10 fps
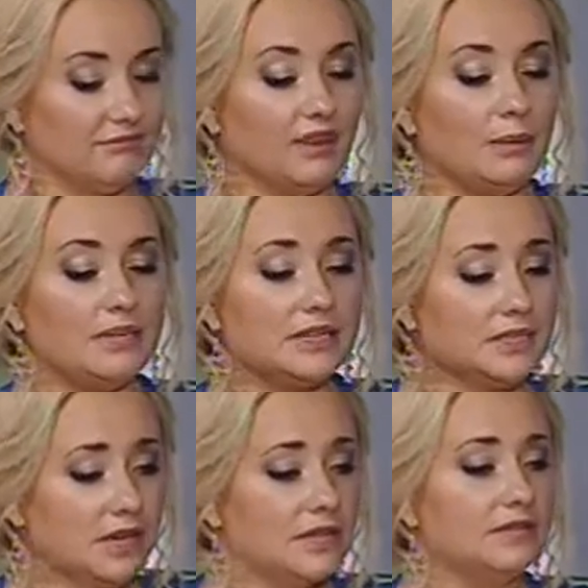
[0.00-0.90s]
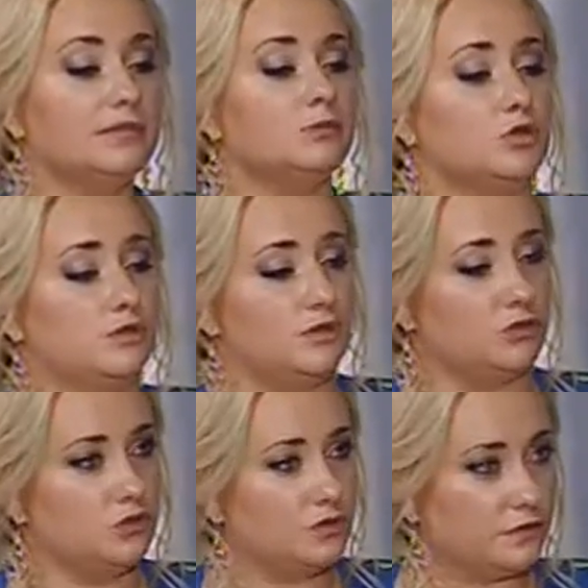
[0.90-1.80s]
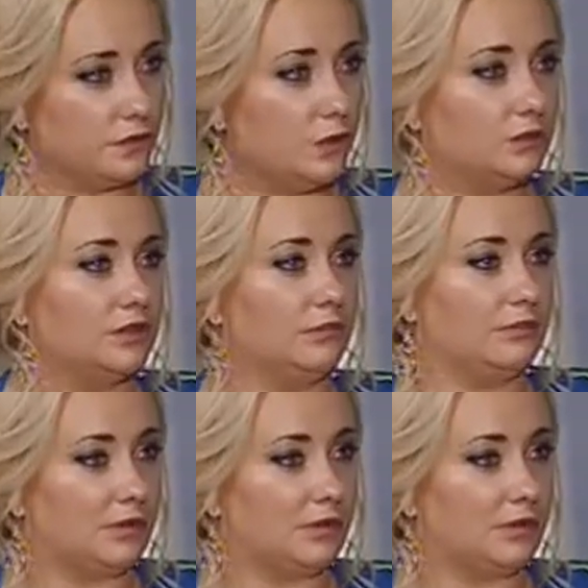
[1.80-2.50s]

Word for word: Мы рассказываем уже в осуществленном